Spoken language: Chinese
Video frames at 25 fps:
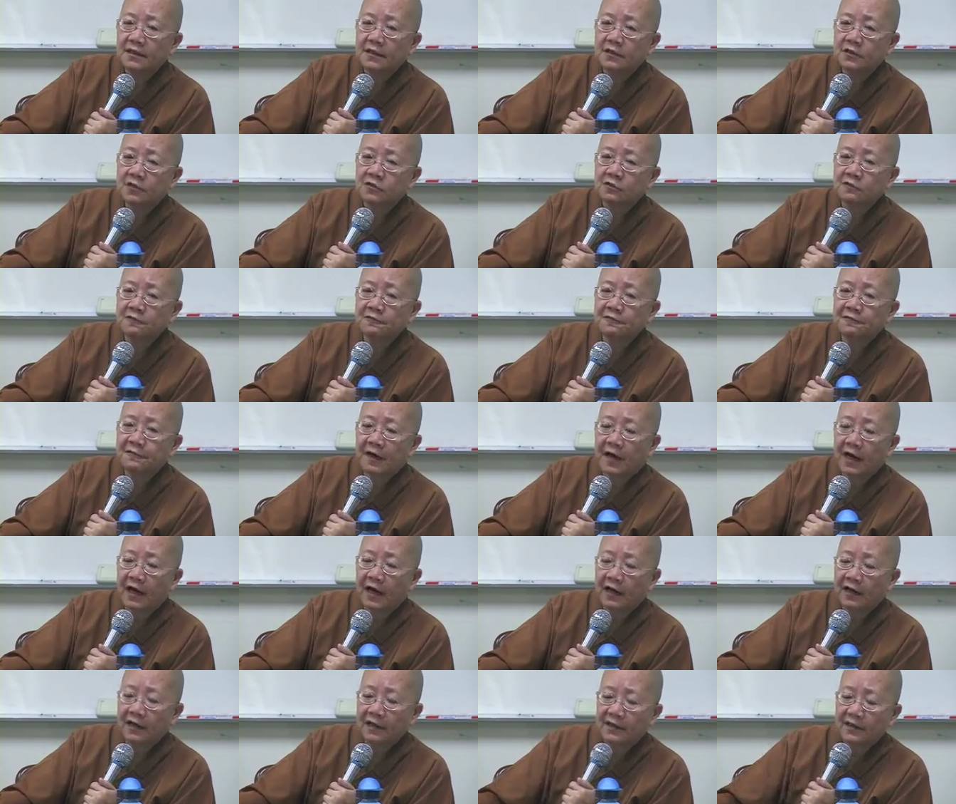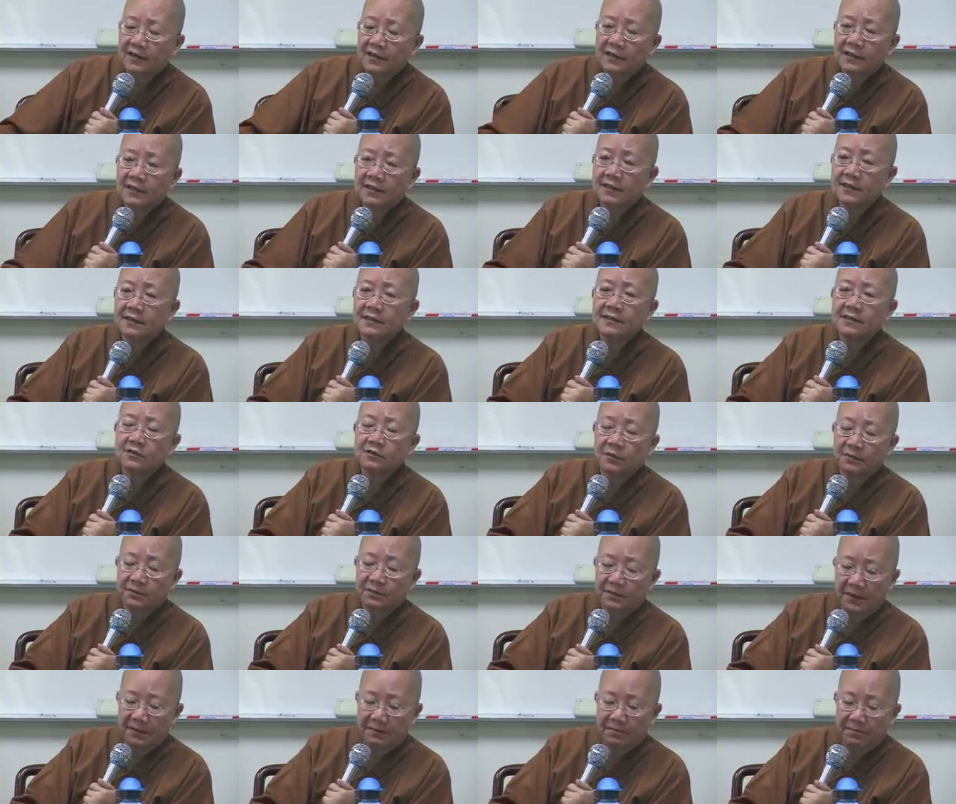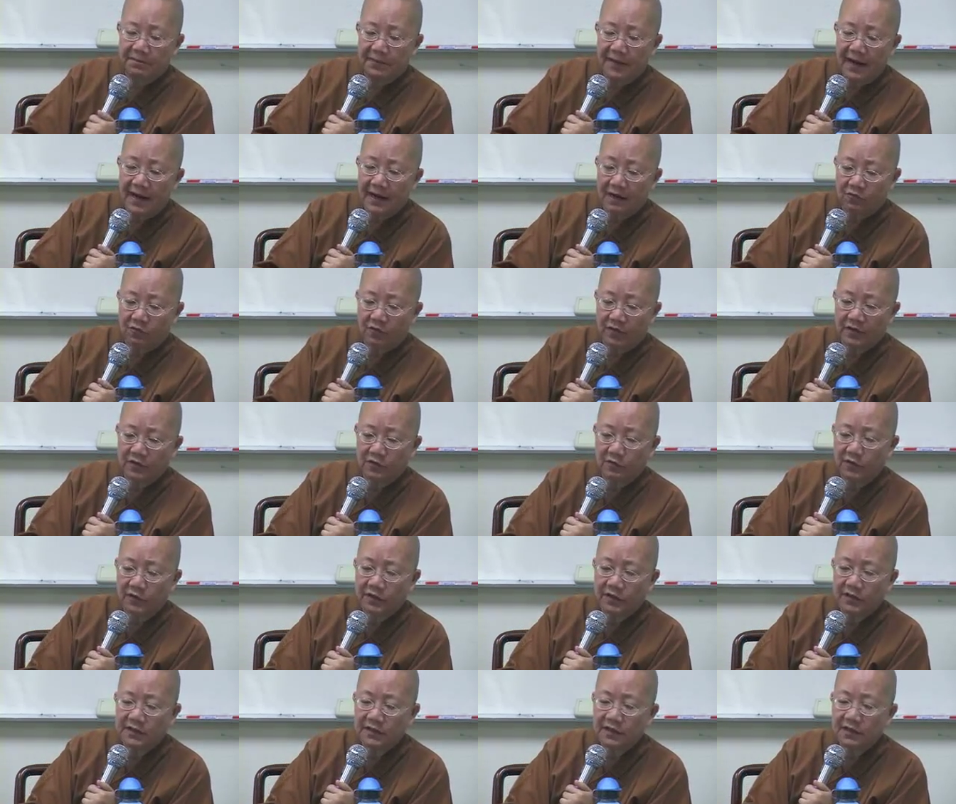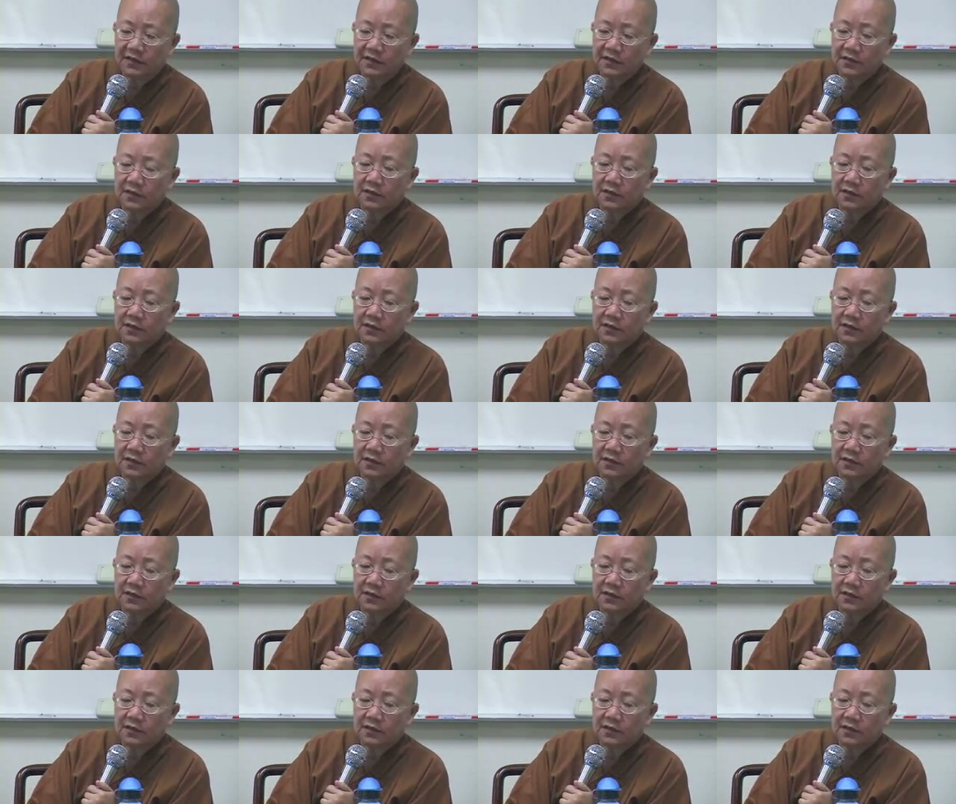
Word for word: 处罚，甚至会被罢官的危险，